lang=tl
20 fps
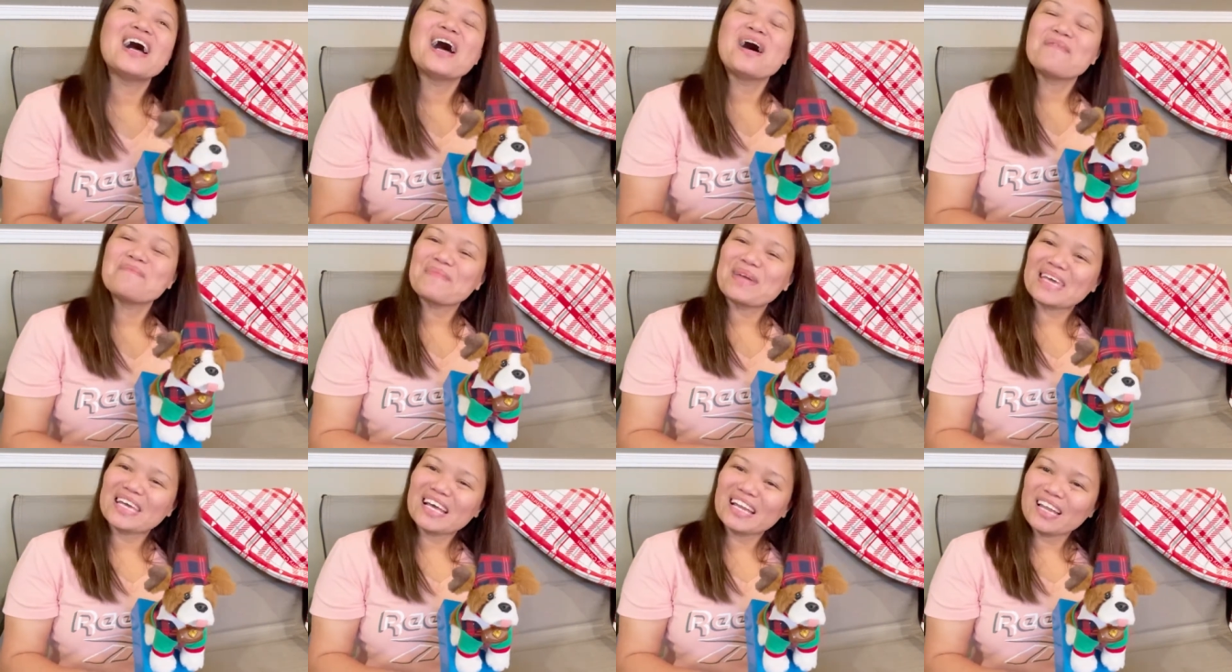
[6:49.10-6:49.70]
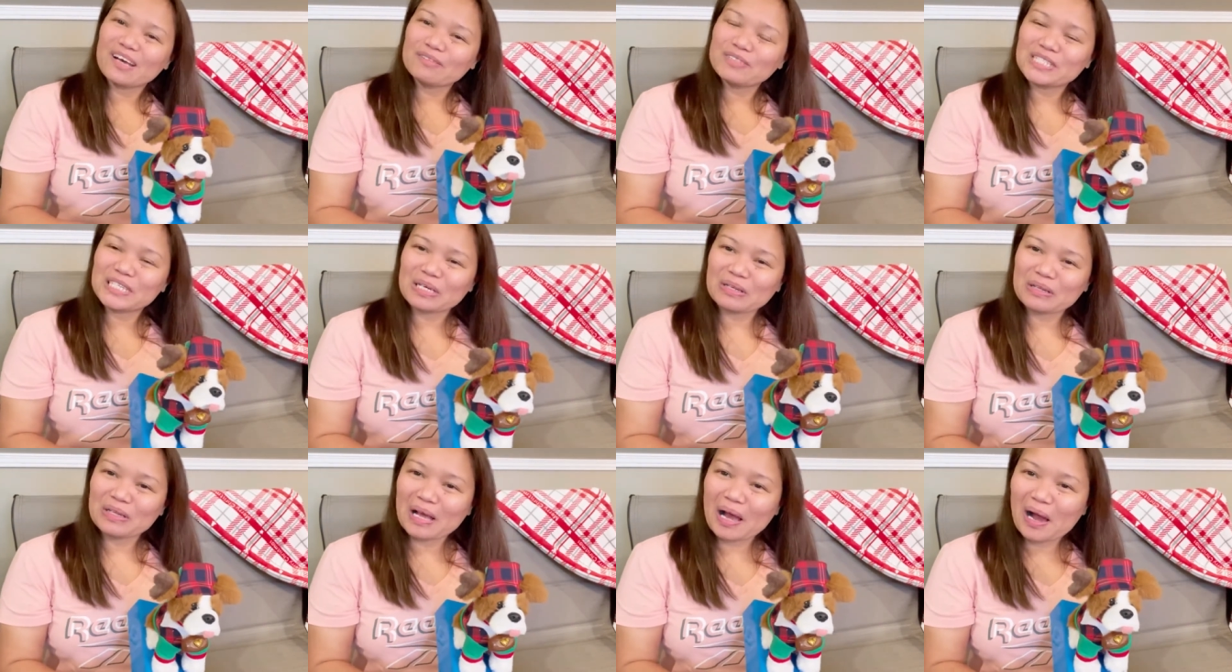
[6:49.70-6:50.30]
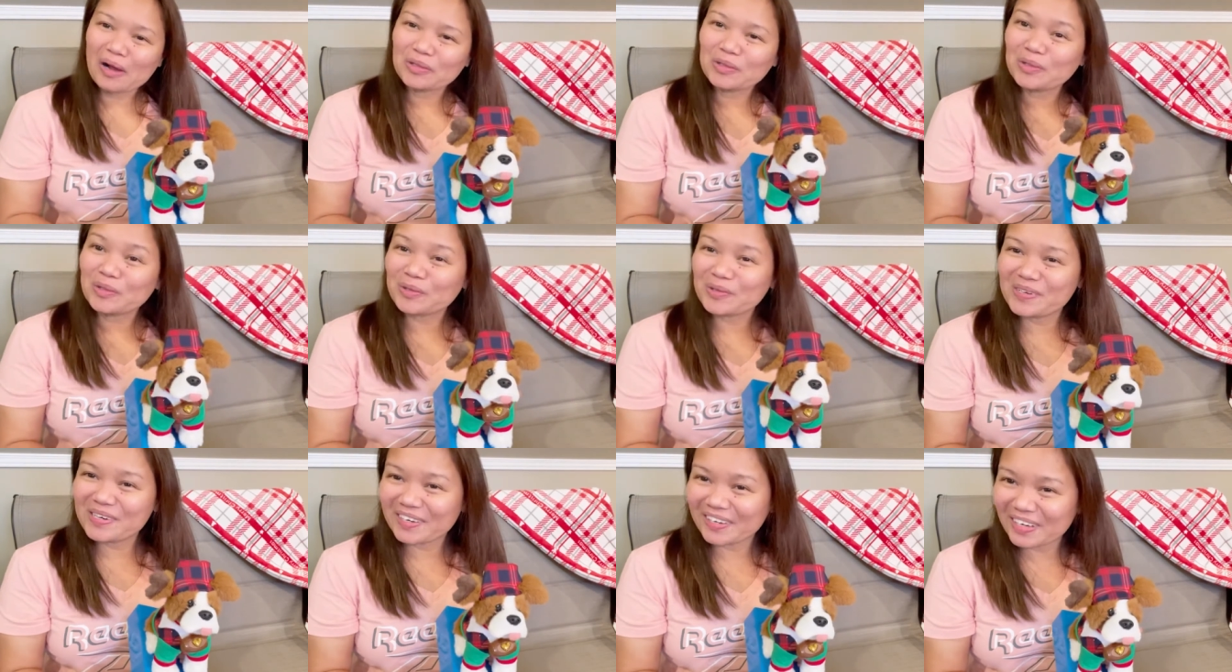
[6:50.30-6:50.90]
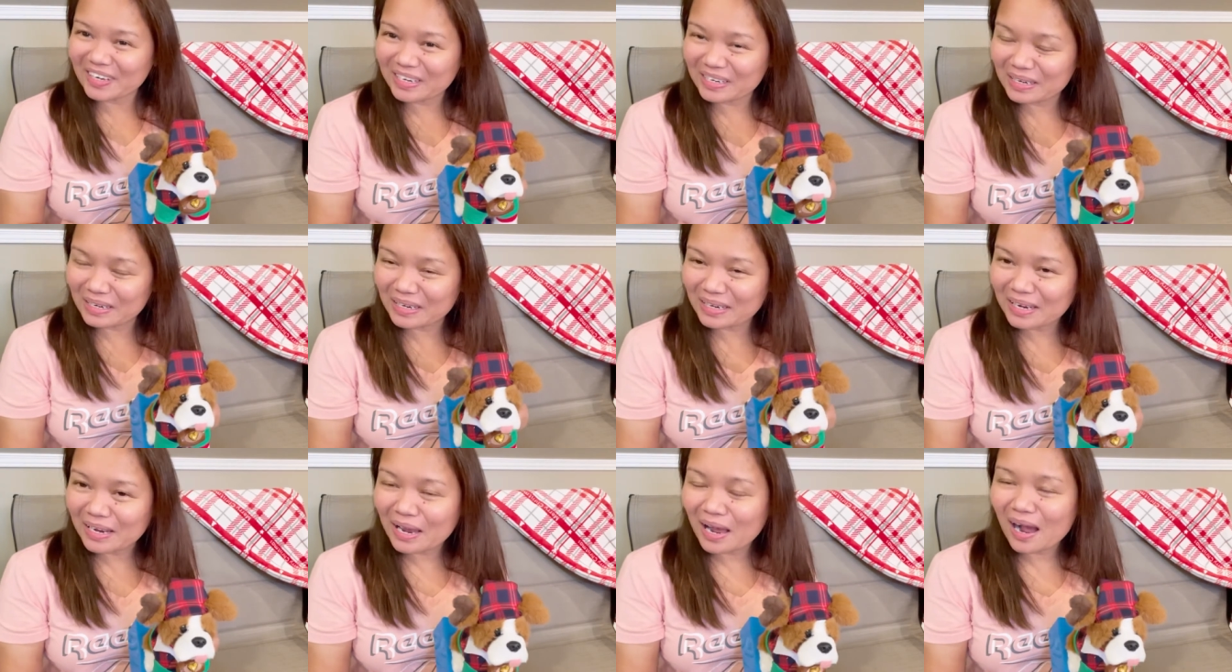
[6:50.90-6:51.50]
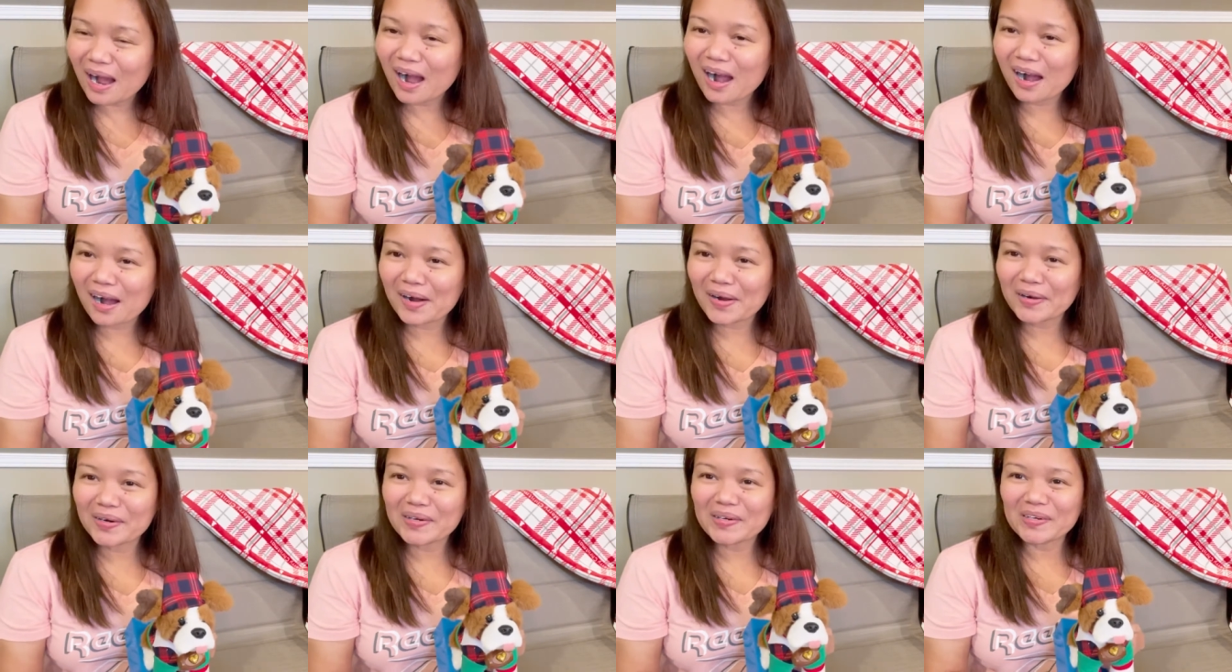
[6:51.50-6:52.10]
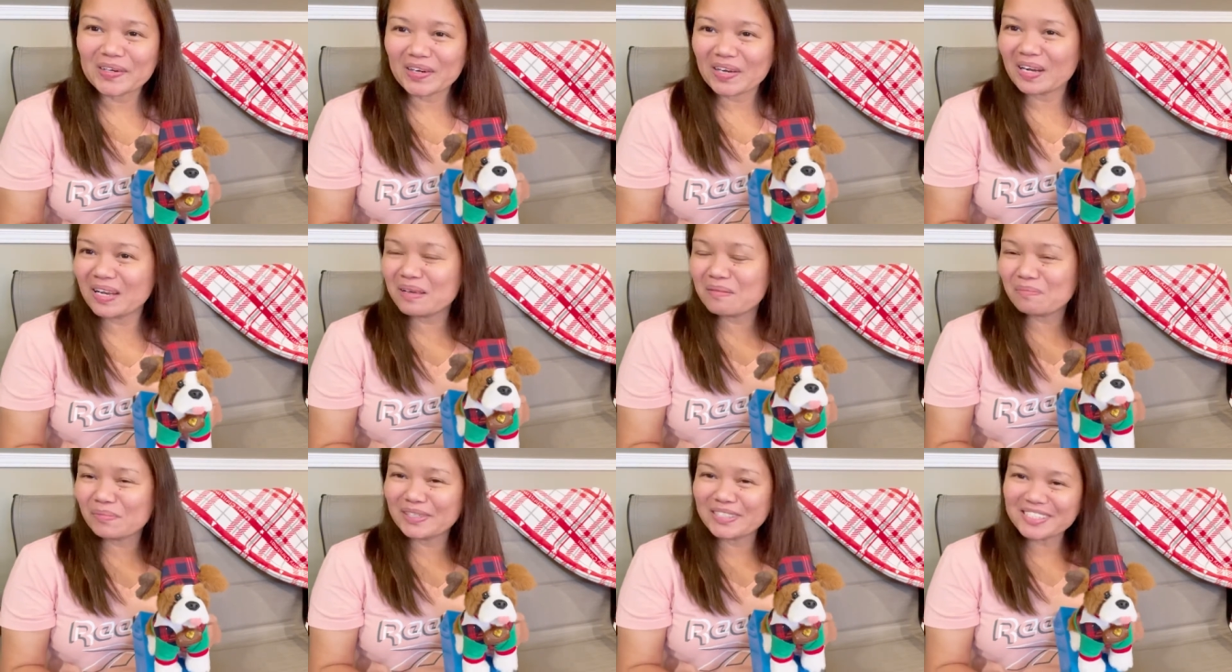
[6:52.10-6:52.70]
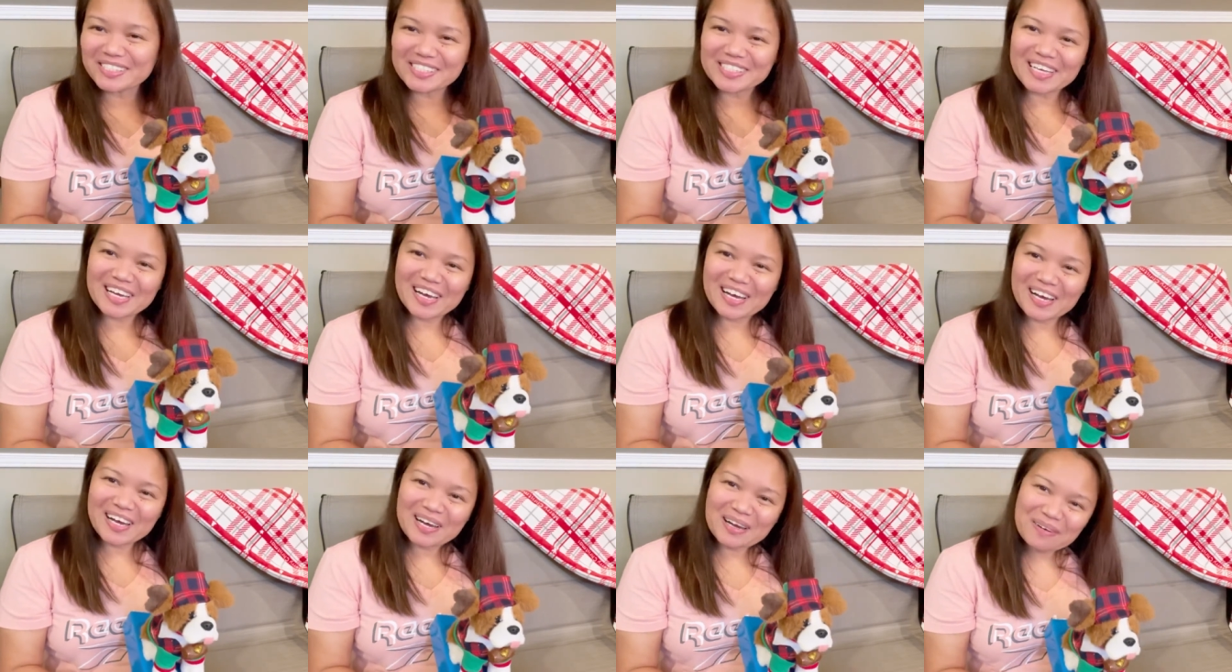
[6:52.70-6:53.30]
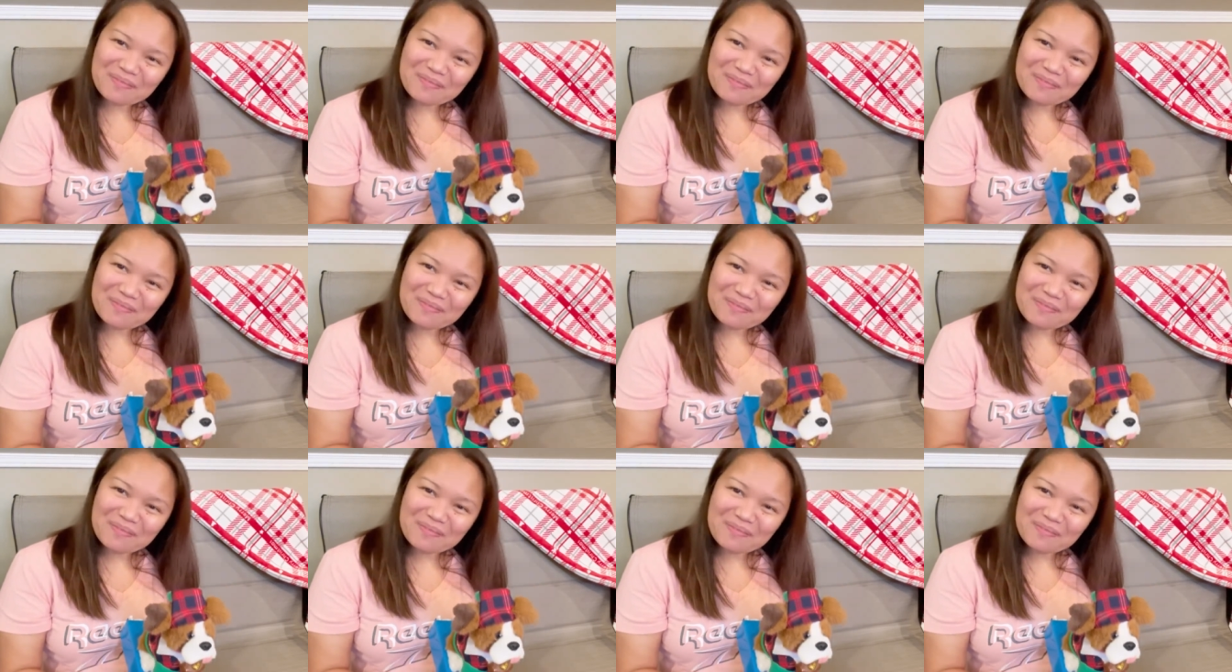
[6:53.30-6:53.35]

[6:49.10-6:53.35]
Mega love shout out to Girly, uh, Girly Mersa.